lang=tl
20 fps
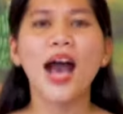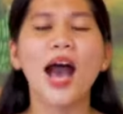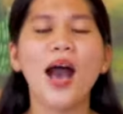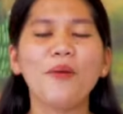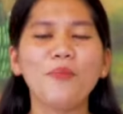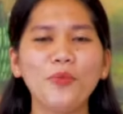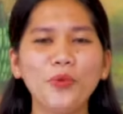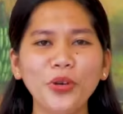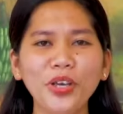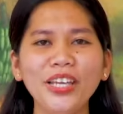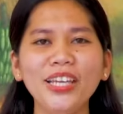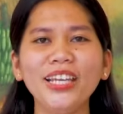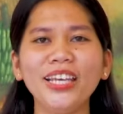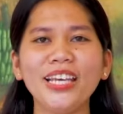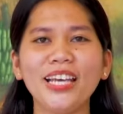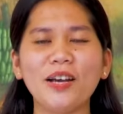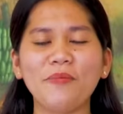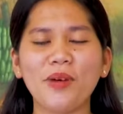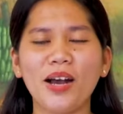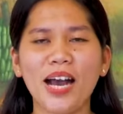Amuin ni
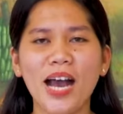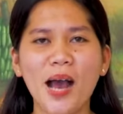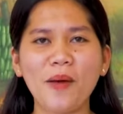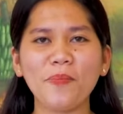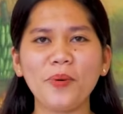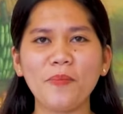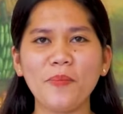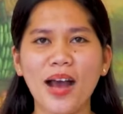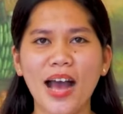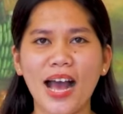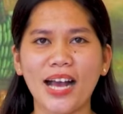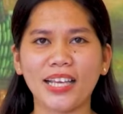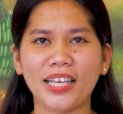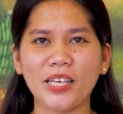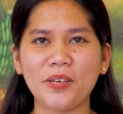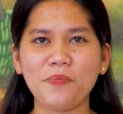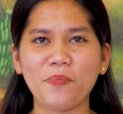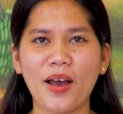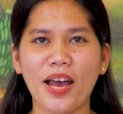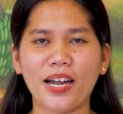ang mga
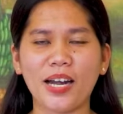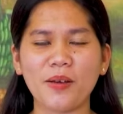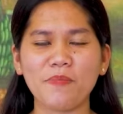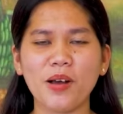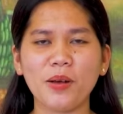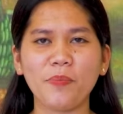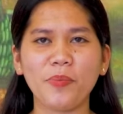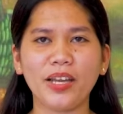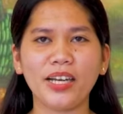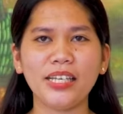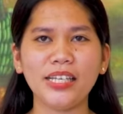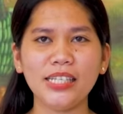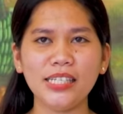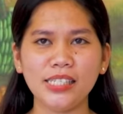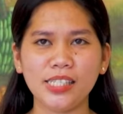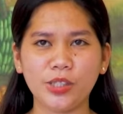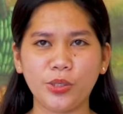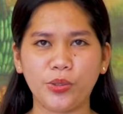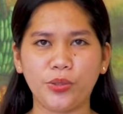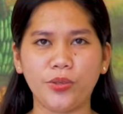pamaagi para
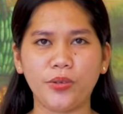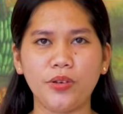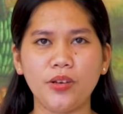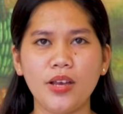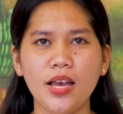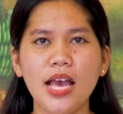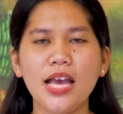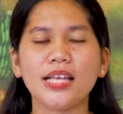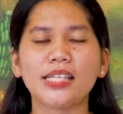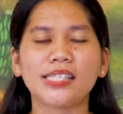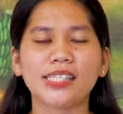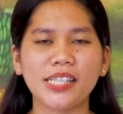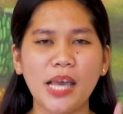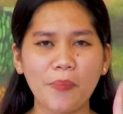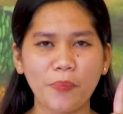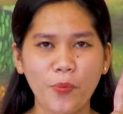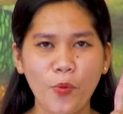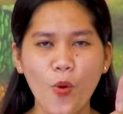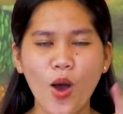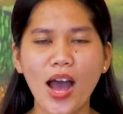magparehistro.
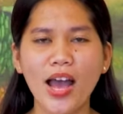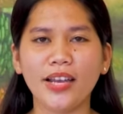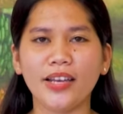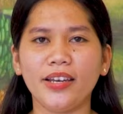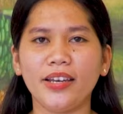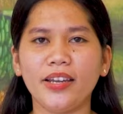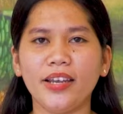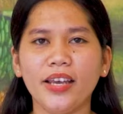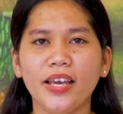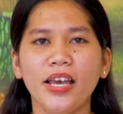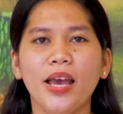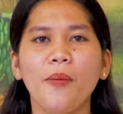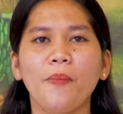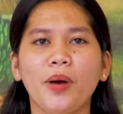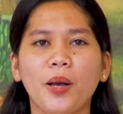Step 1.